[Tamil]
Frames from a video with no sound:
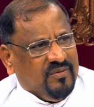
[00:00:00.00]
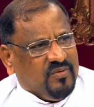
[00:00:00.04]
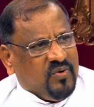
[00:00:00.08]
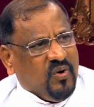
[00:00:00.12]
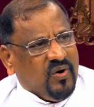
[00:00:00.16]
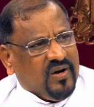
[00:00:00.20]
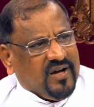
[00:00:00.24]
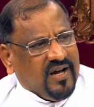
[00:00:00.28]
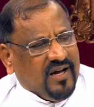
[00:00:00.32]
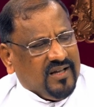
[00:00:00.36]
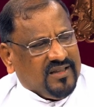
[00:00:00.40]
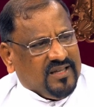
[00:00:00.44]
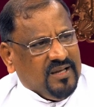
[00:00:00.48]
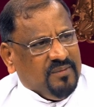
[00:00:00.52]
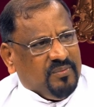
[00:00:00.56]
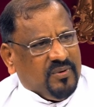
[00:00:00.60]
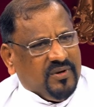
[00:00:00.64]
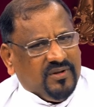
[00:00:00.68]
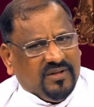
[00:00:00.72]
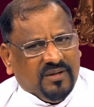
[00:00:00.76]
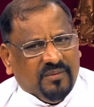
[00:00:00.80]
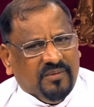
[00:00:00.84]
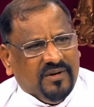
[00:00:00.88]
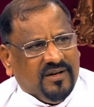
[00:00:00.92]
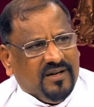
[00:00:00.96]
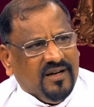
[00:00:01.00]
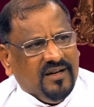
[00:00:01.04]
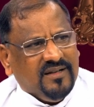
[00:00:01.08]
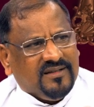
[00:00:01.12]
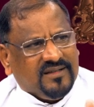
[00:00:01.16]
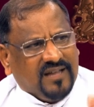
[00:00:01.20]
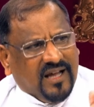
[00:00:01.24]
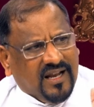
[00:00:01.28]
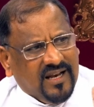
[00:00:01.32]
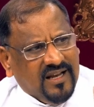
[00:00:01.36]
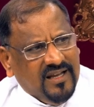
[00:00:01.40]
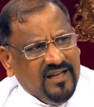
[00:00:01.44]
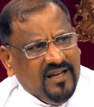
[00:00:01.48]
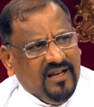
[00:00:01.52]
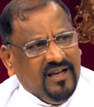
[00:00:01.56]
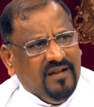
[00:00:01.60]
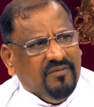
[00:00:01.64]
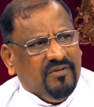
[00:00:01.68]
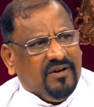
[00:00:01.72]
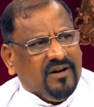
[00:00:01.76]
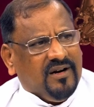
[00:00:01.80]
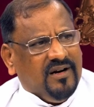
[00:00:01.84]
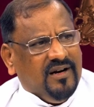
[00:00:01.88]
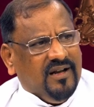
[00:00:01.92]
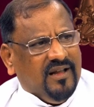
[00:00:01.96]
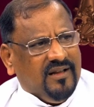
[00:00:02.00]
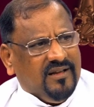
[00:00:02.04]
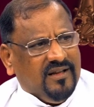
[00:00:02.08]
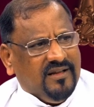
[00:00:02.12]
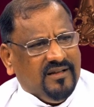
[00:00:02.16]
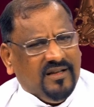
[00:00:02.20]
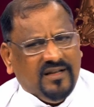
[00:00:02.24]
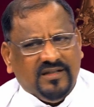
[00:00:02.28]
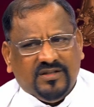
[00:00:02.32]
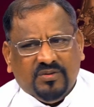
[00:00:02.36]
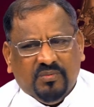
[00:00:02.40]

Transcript: கோக்காத்தை பொறுத்த மட்டில் தலையில் இவர்கள் எதை